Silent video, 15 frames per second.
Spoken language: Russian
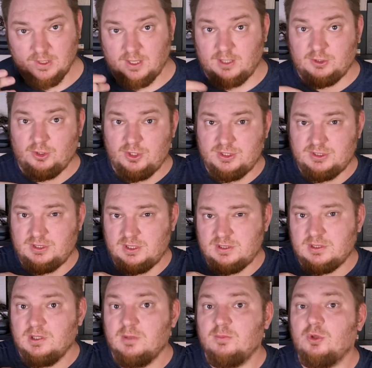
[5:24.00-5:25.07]
которые
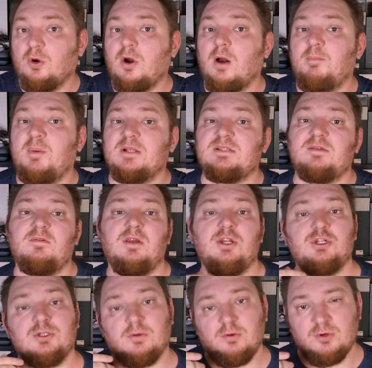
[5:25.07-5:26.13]
здесь немного
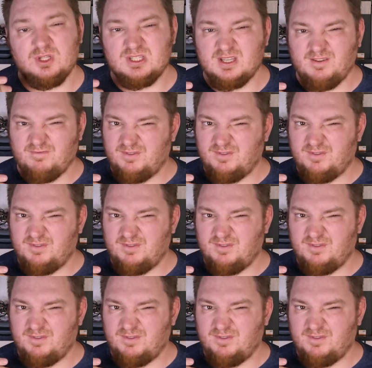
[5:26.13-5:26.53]
подсвечиваются,